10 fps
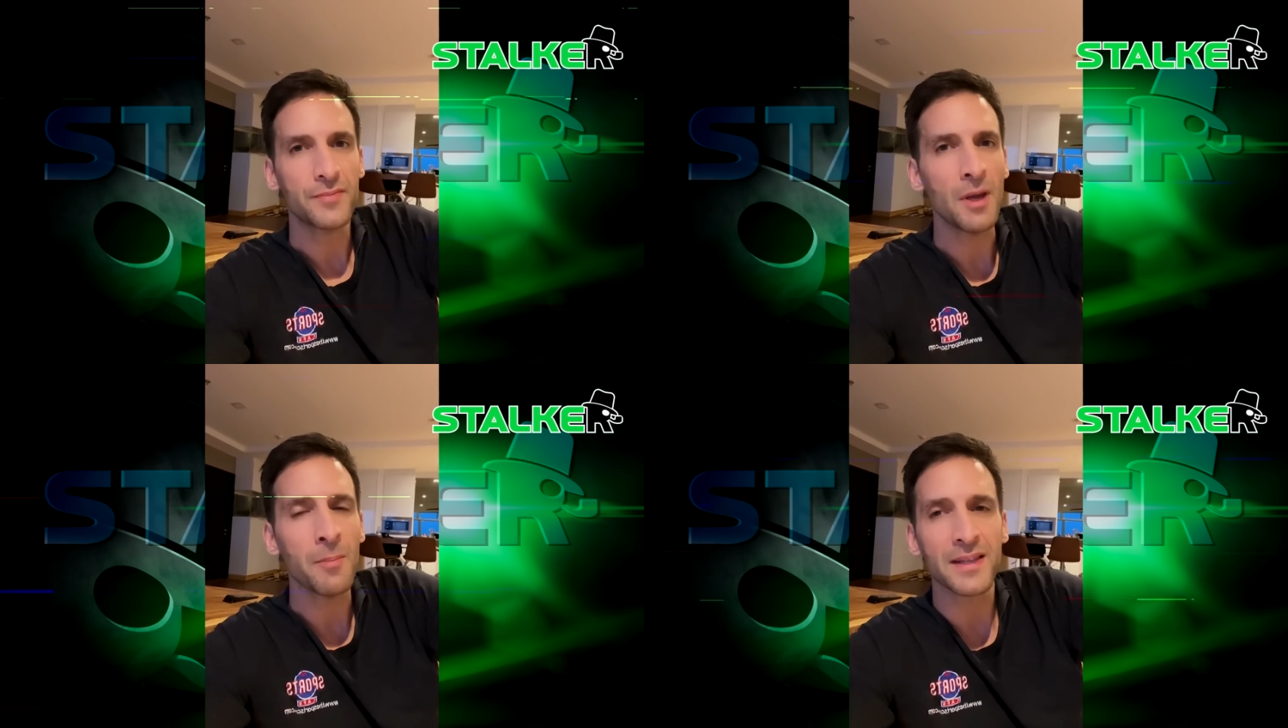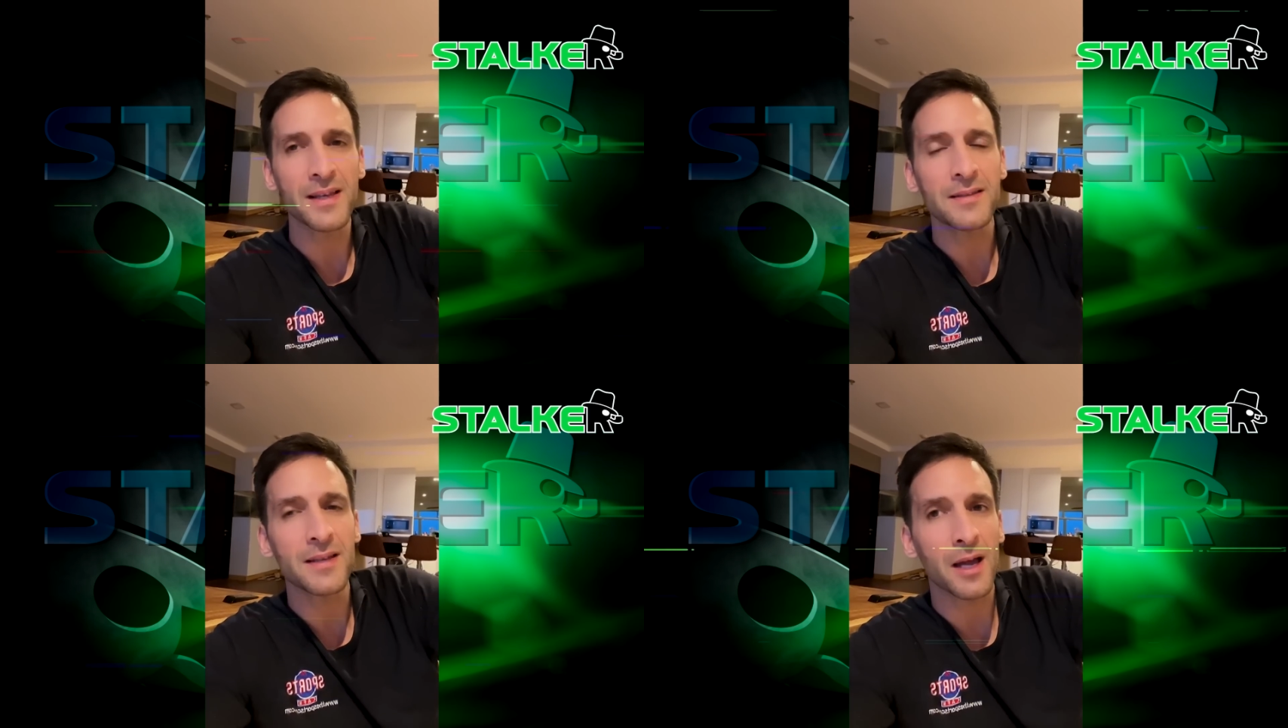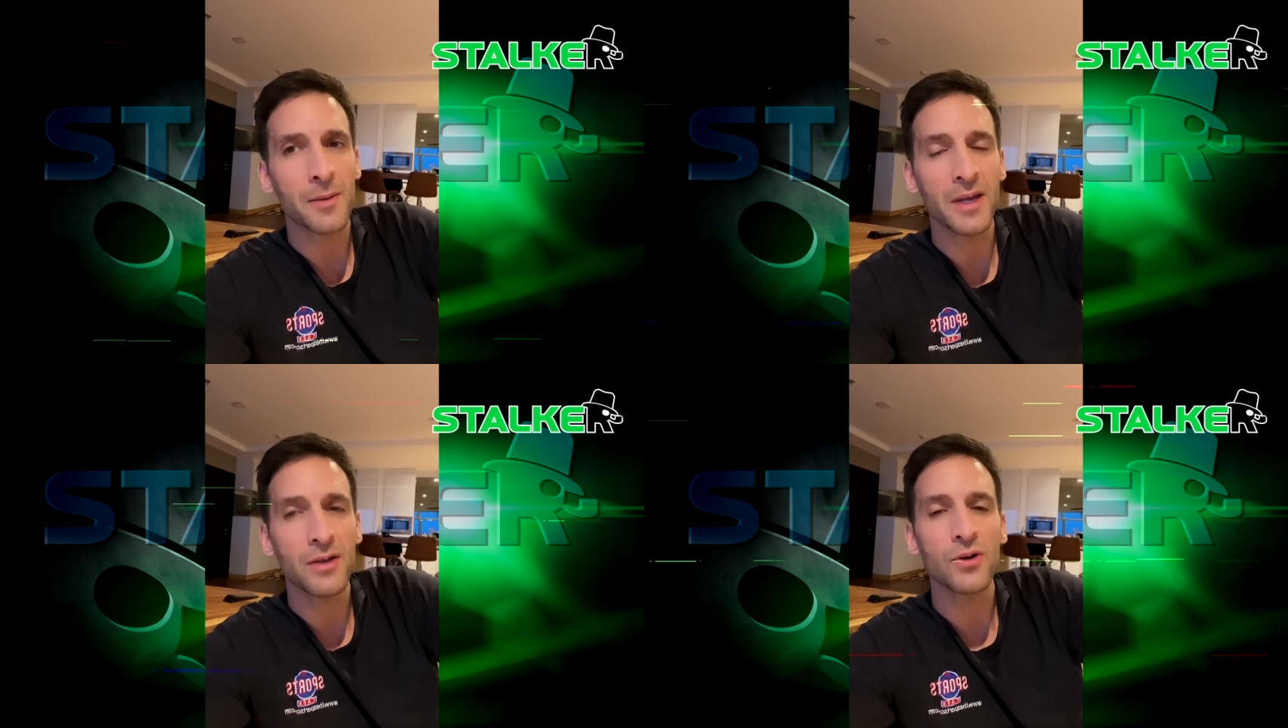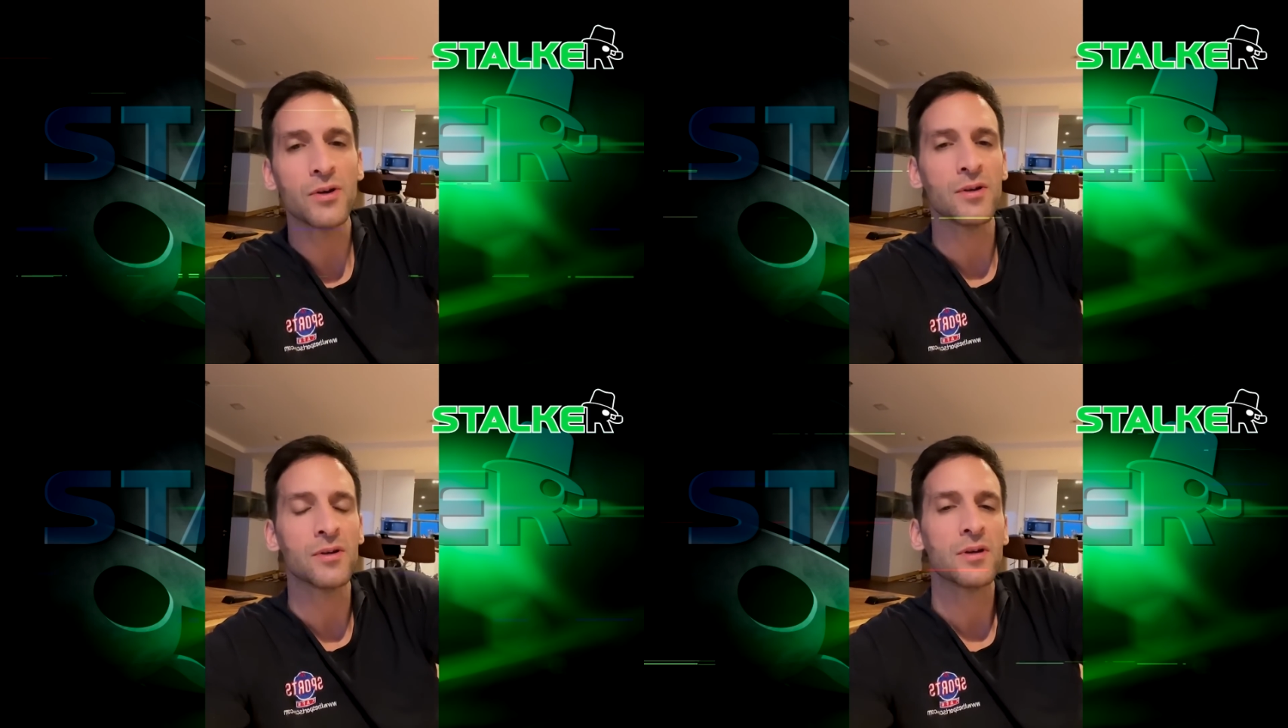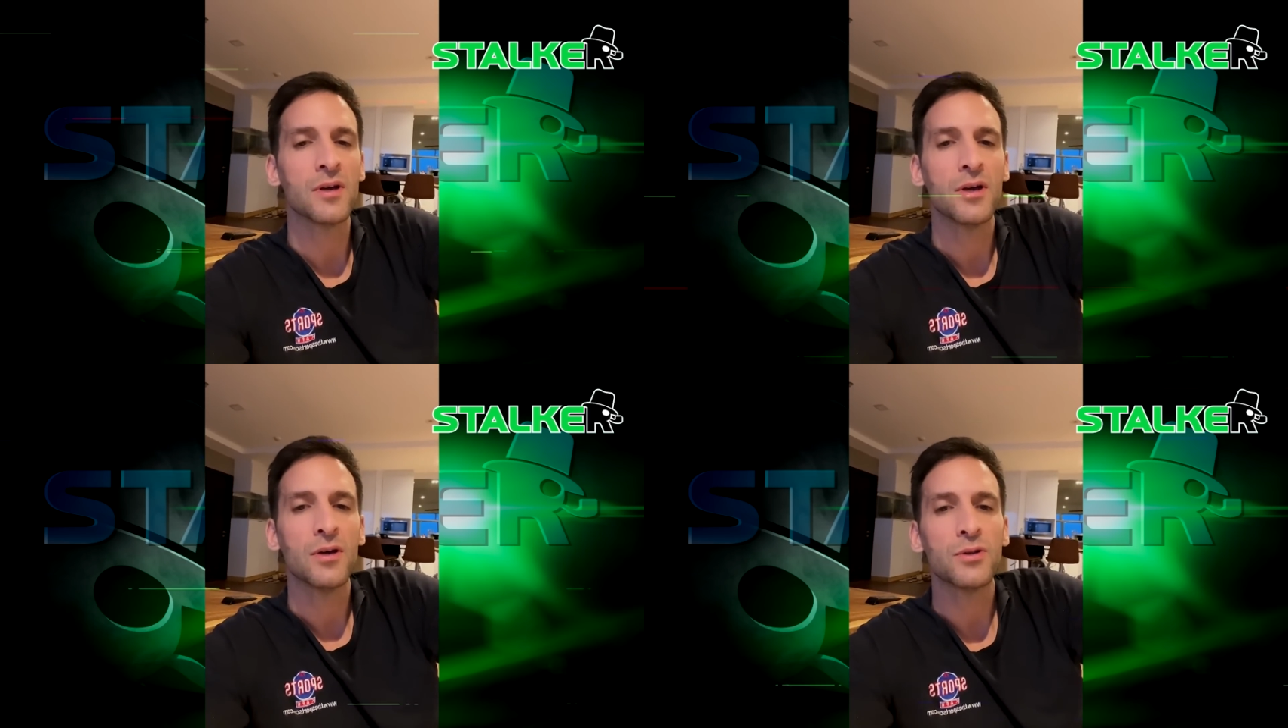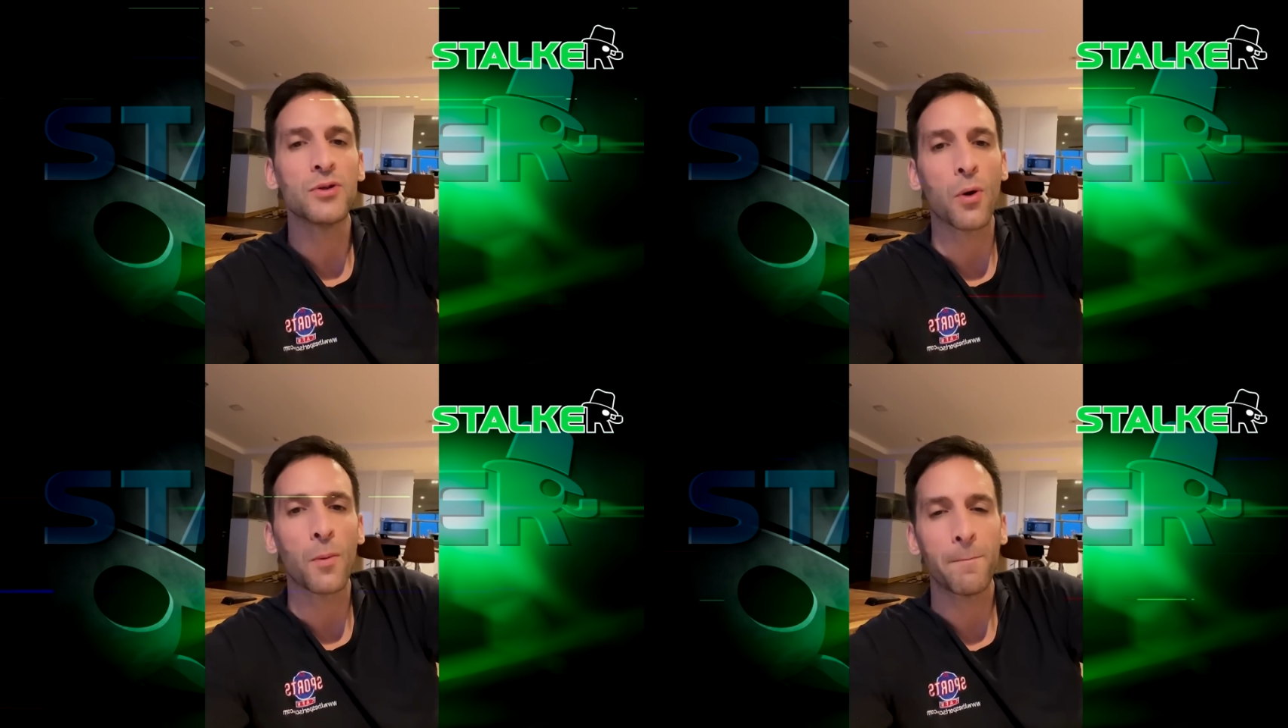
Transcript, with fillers: ประเทศไทยไม่เคยตก